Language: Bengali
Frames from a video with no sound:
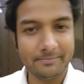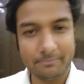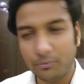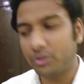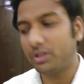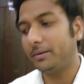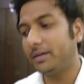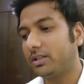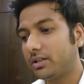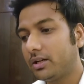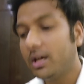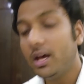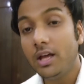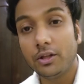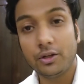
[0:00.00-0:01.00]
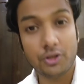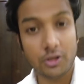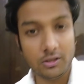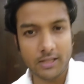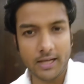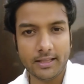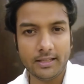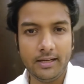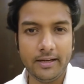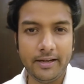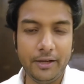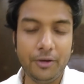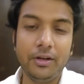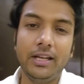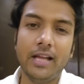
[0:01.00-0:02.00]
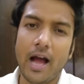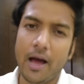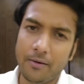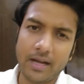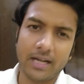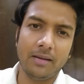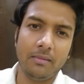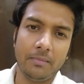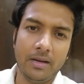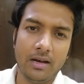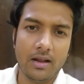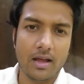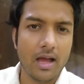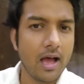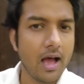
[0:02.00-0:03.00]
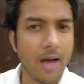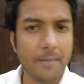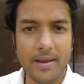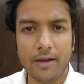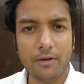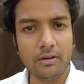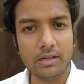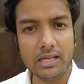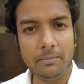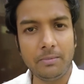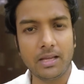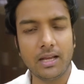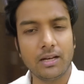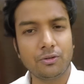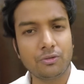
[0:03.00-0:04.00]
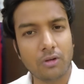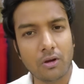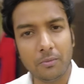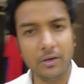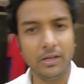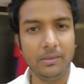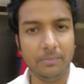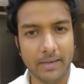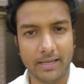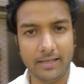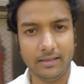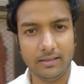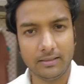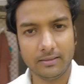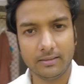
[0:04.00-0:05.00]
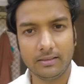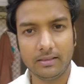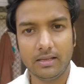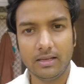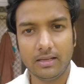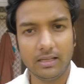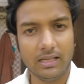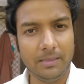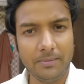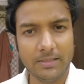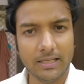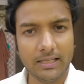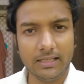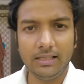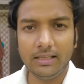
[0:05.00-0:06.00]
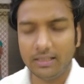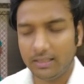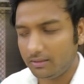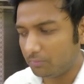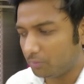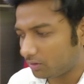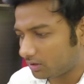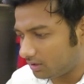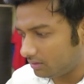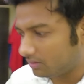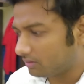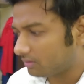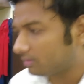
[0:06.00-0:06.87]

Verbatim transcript: বুঝতেই পারছি তো চলো তাড়াতাড়ি রেডি হয়নি আরও একটা ব্যাপার আমরা এখনও গিফট কেনার সময়ই পাইনি গিফট যে কি কিনবো কি করব